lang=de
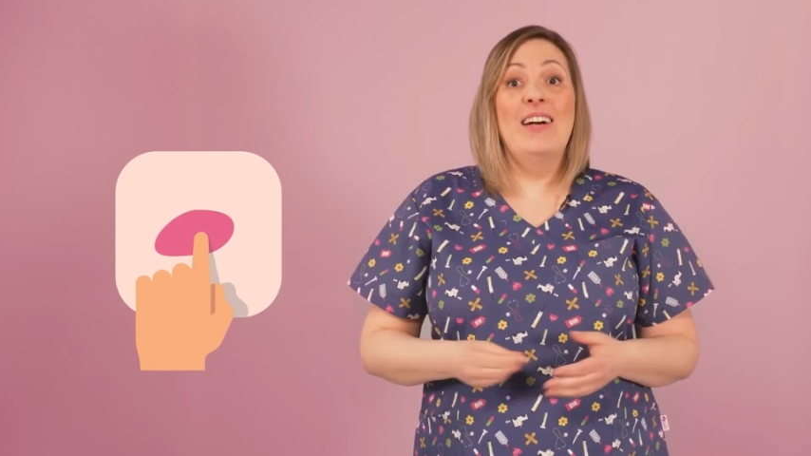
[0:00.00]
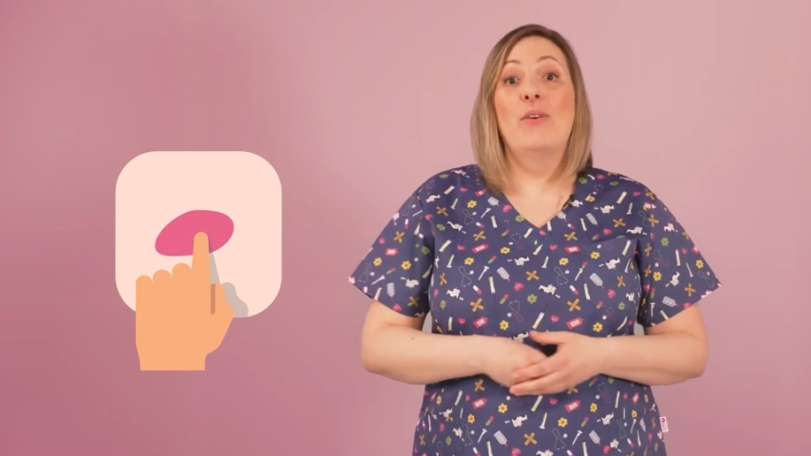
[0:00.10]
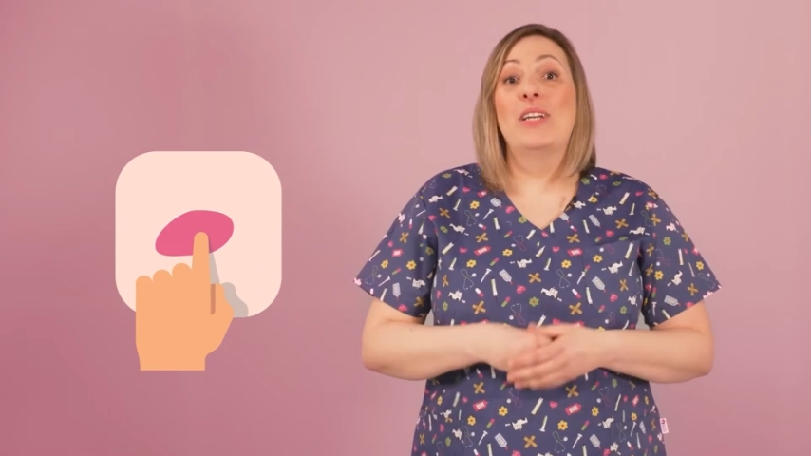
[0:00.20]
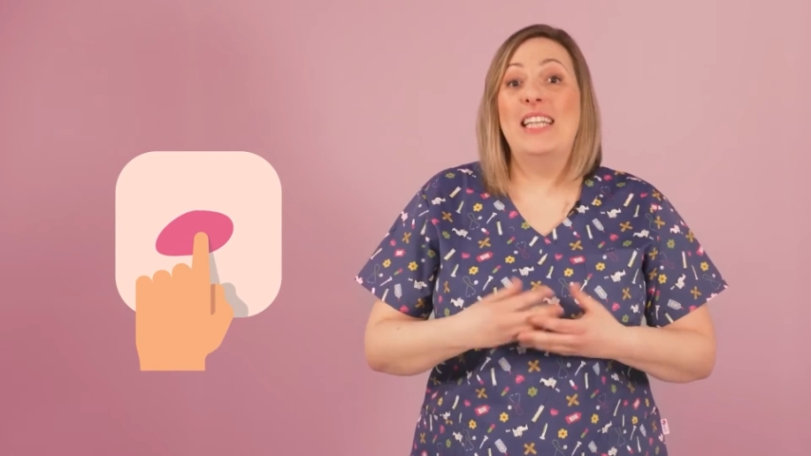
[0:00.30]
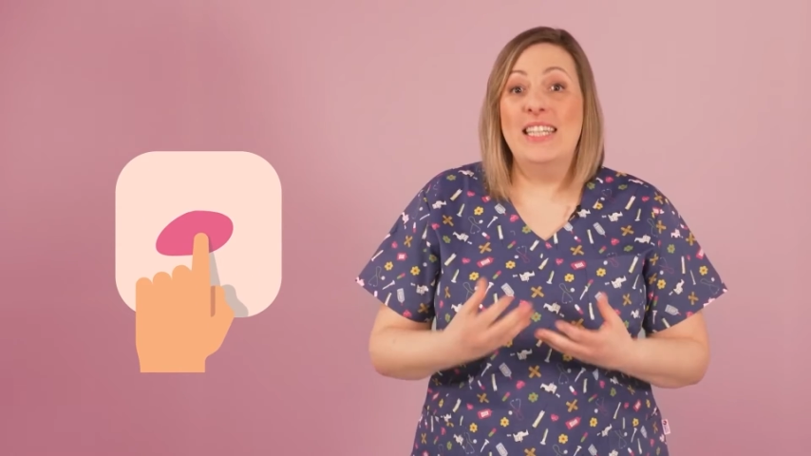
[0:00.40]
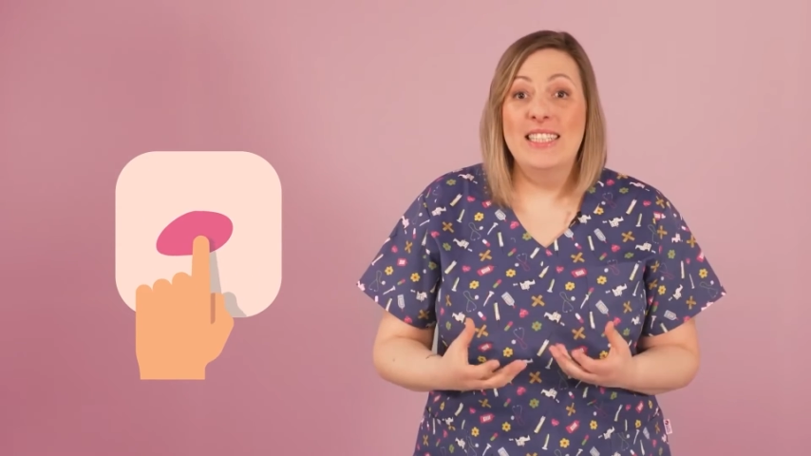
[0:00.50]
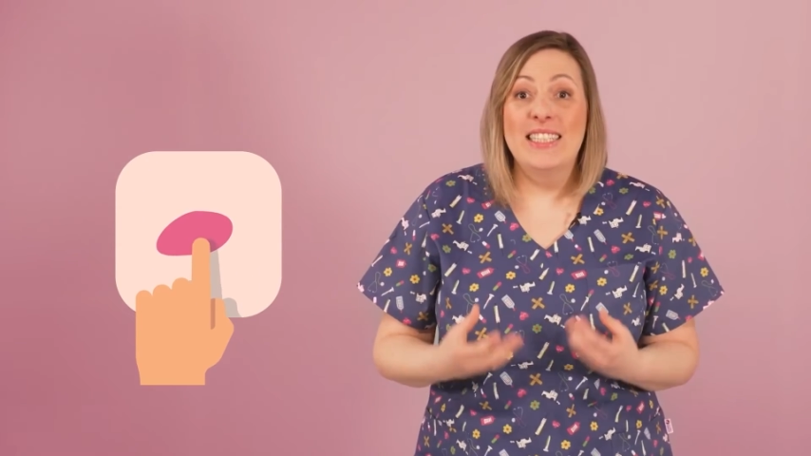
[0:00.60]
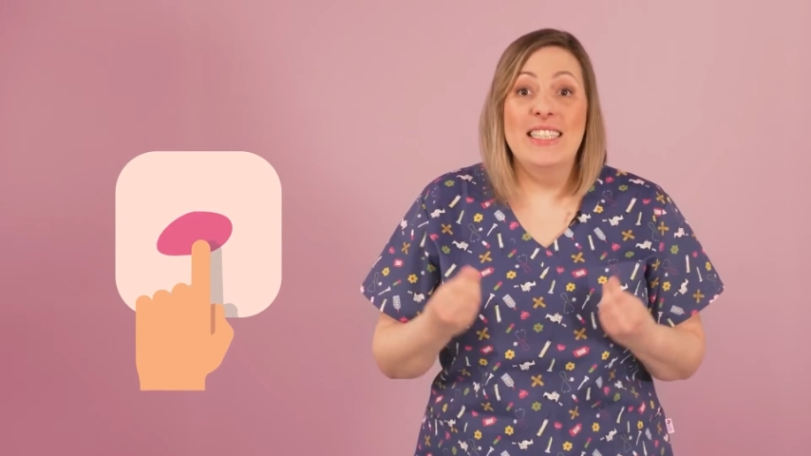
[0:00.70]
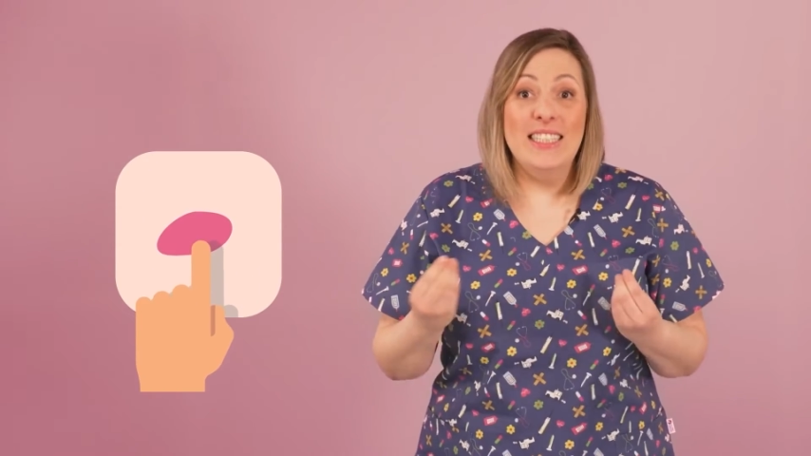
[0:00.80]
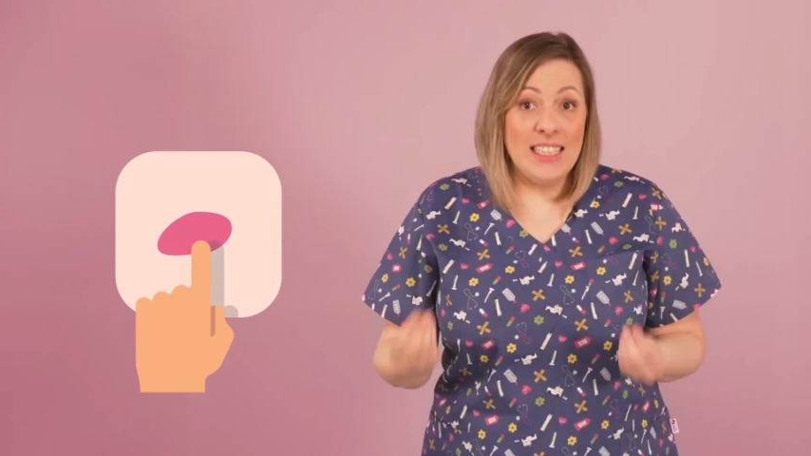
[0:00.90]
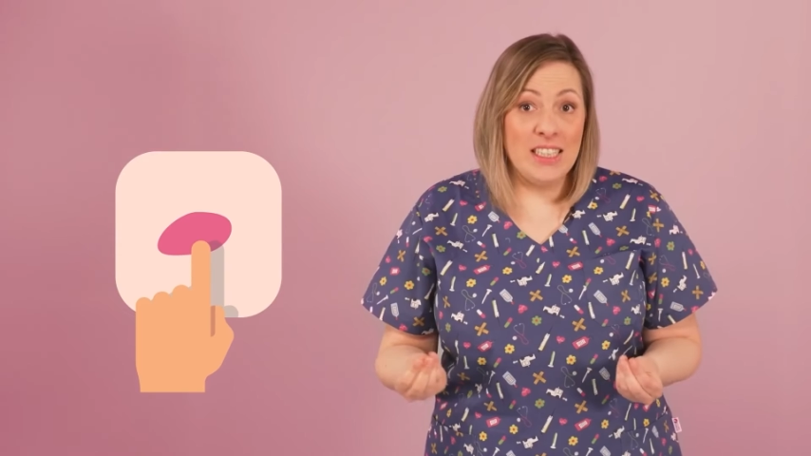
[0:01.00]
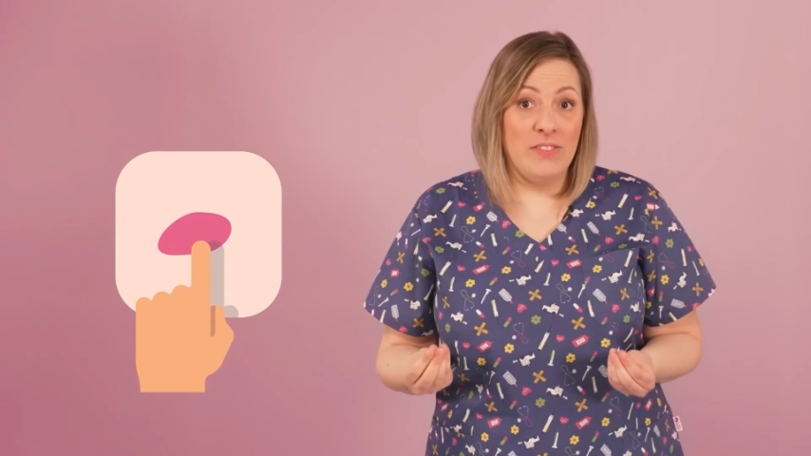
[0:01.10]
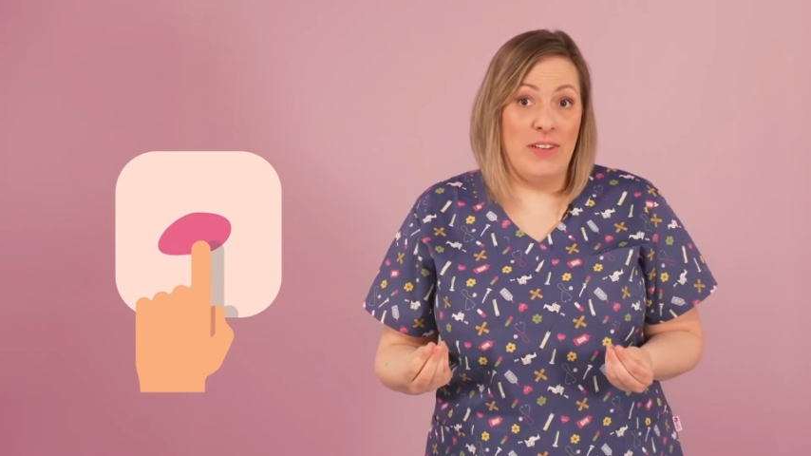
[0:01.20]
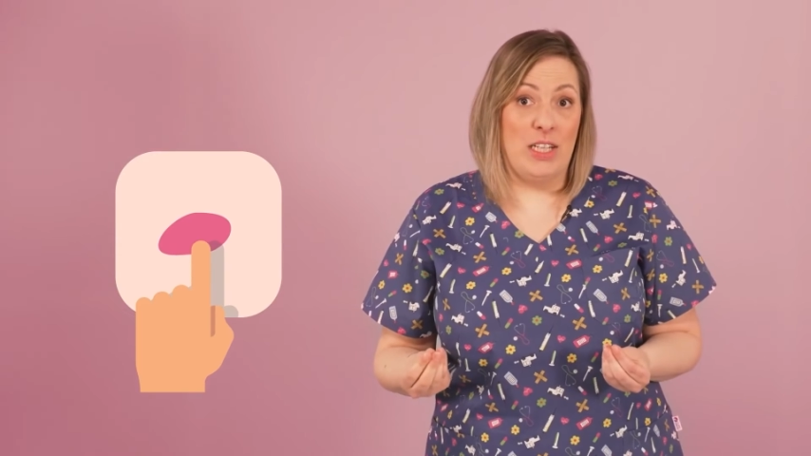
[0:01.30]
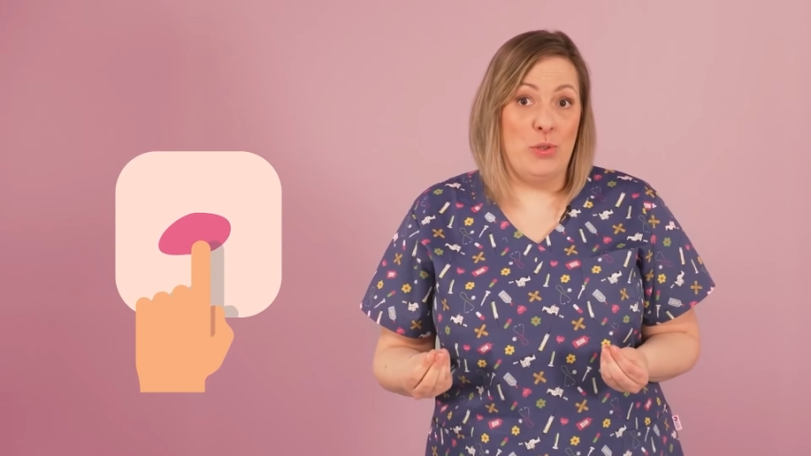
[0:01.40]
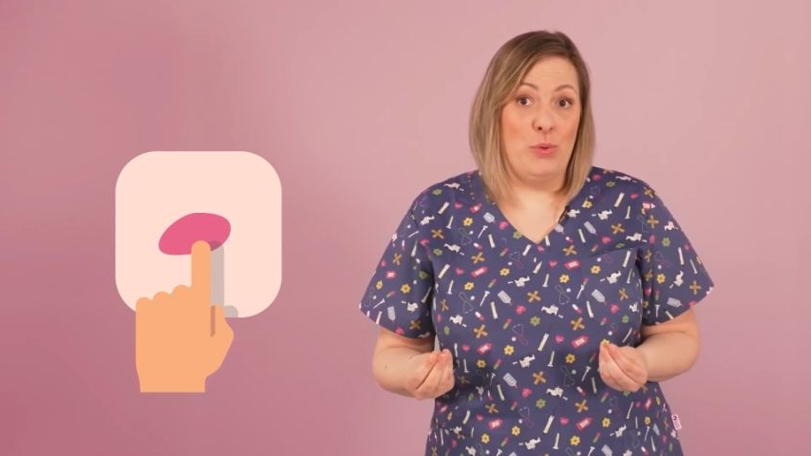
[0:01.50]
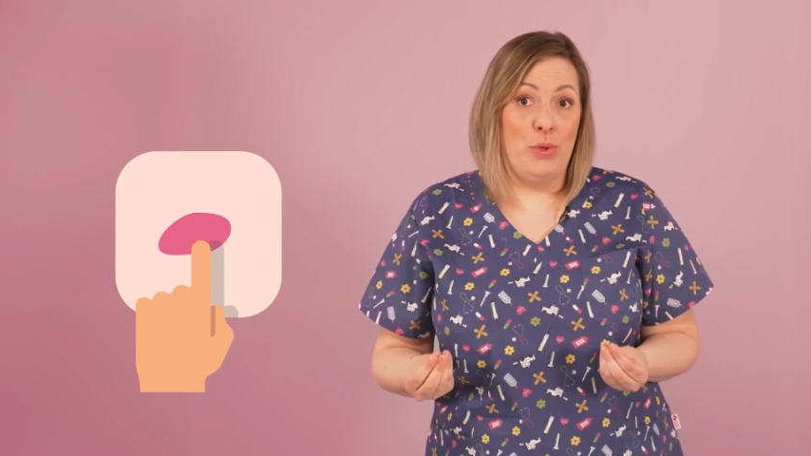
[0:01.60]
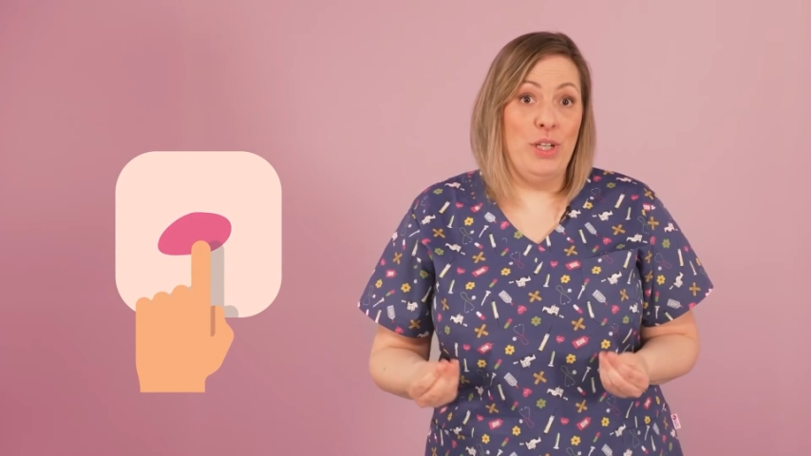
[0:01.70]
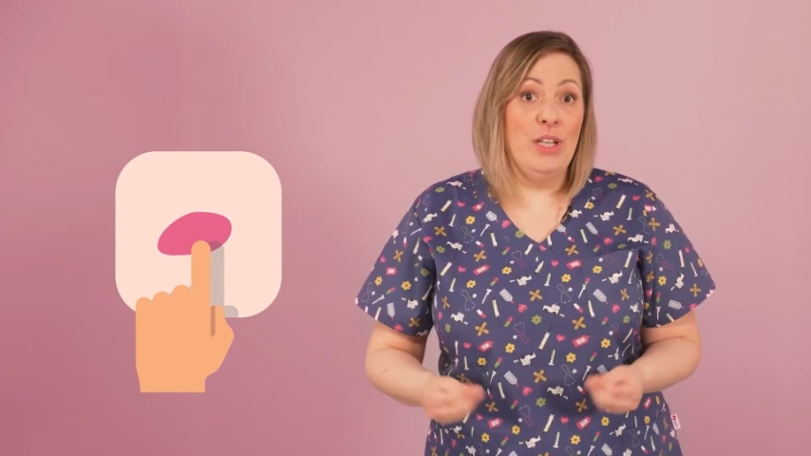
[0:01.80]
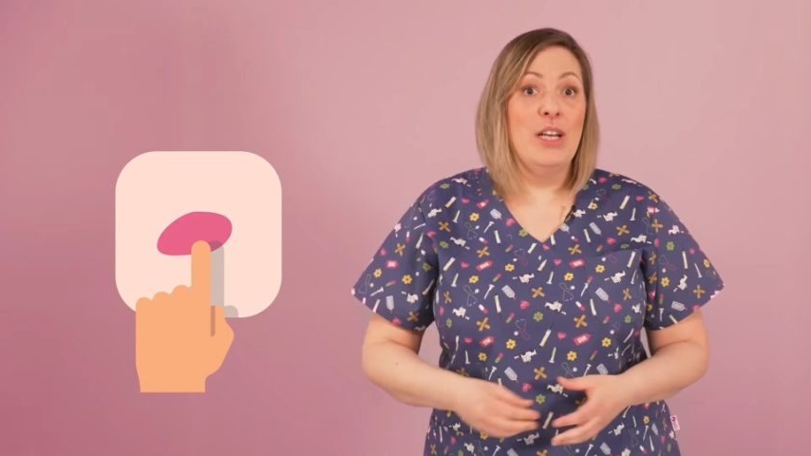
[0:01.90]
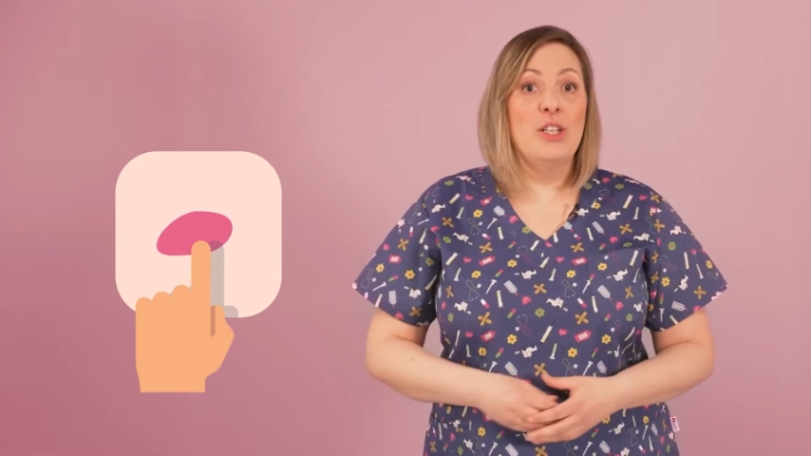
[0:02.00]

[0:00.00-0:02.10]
und lässt sich nicht wegdrücken,